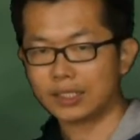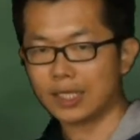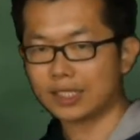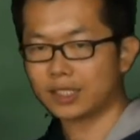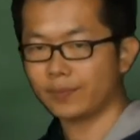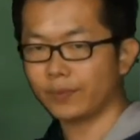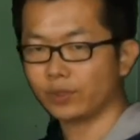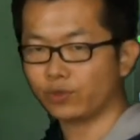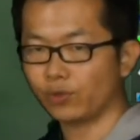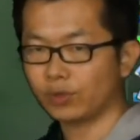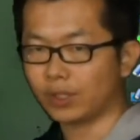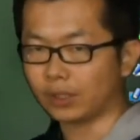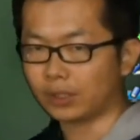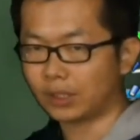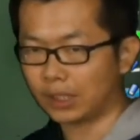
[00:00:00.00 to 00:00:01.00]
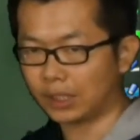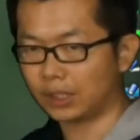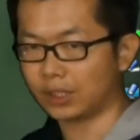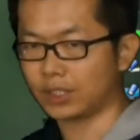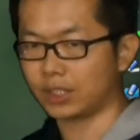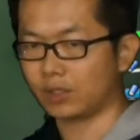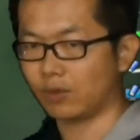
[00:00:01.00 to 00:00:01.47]
那在这么多的
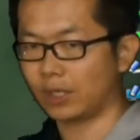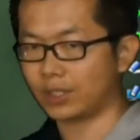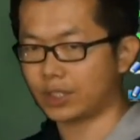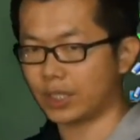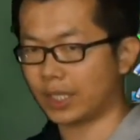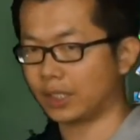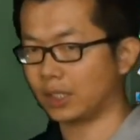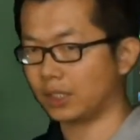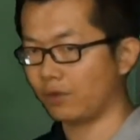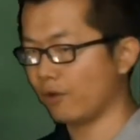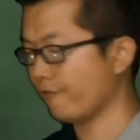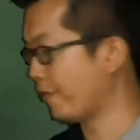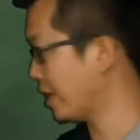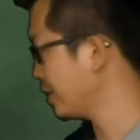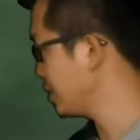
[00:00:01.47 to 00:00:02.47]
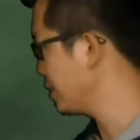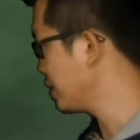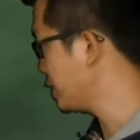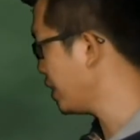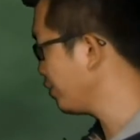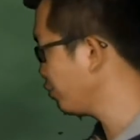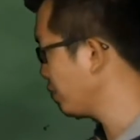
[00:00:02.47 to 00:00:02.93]
低的情况下呢，你会发
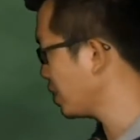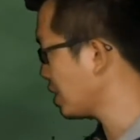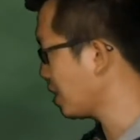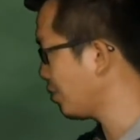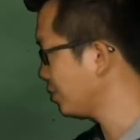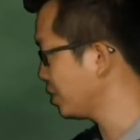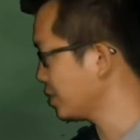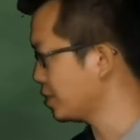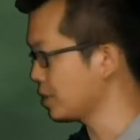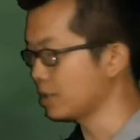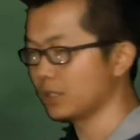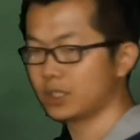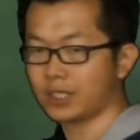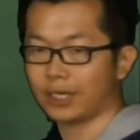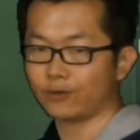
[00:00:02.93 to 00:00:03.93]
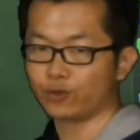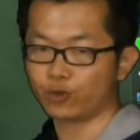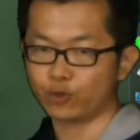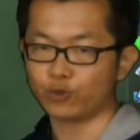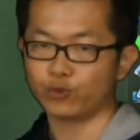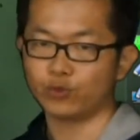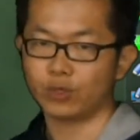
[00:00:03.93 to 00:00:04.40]
现相对高的是江
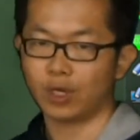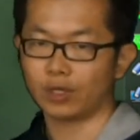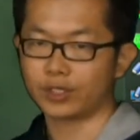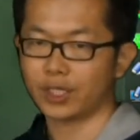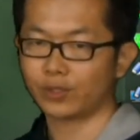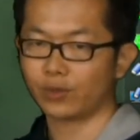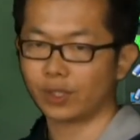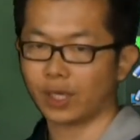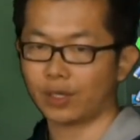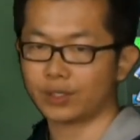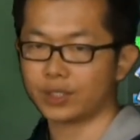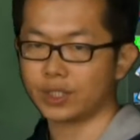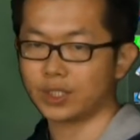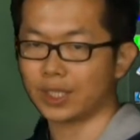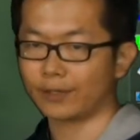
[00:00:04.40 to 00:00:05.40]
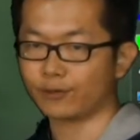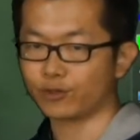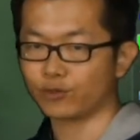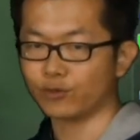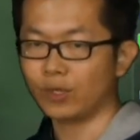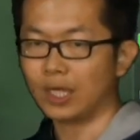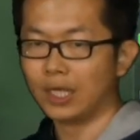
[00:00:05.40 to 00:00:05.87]
苏，好，相对高的是江
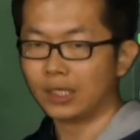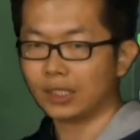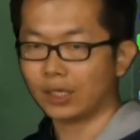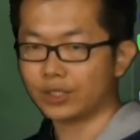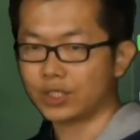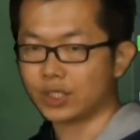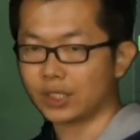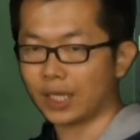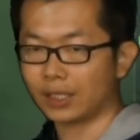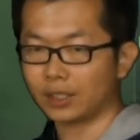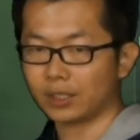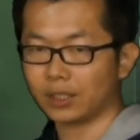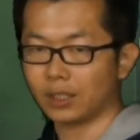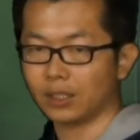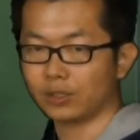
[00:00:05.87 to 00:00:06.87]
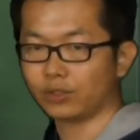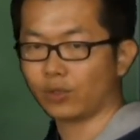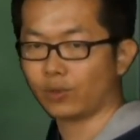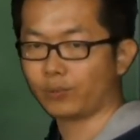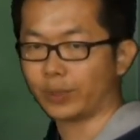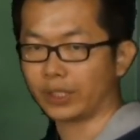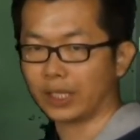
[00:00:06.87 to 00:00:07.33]
苏，然后其他的呢
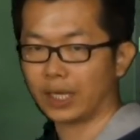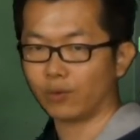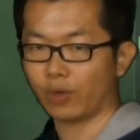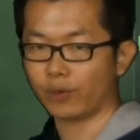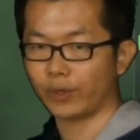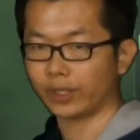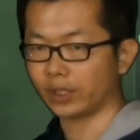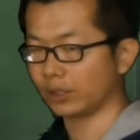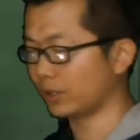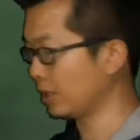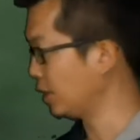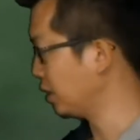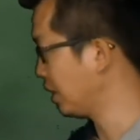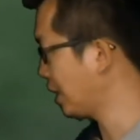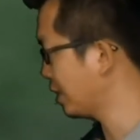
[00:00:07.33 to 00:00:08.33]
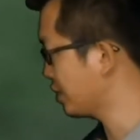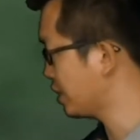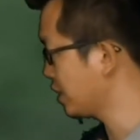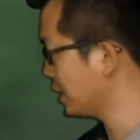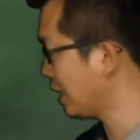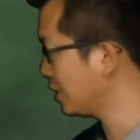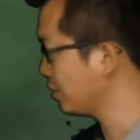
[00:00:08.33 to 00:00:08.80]
就比它微微的低。你看
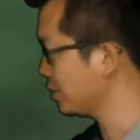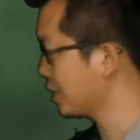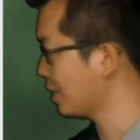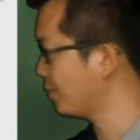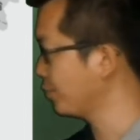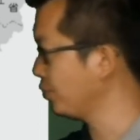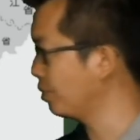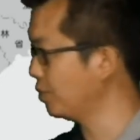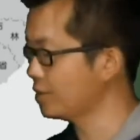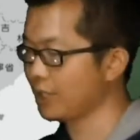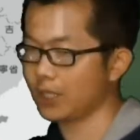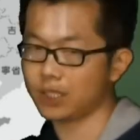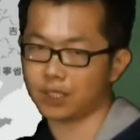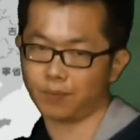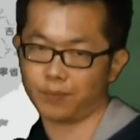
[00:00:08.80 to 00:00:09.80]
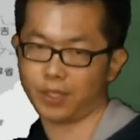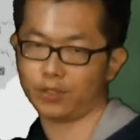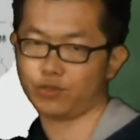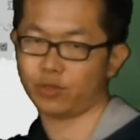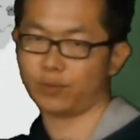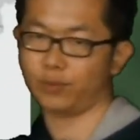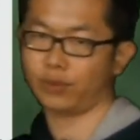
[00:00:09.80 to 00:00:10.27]
其他的都差不多，这一整
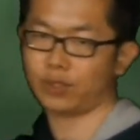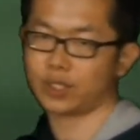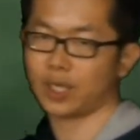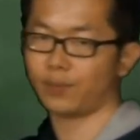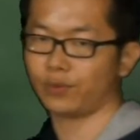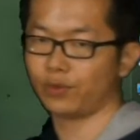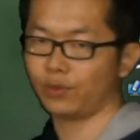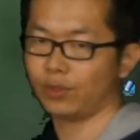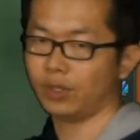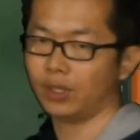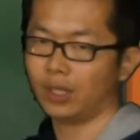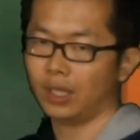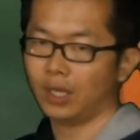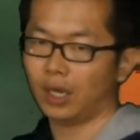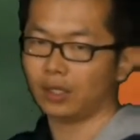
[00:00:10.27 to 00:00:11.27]
片全部都差不多。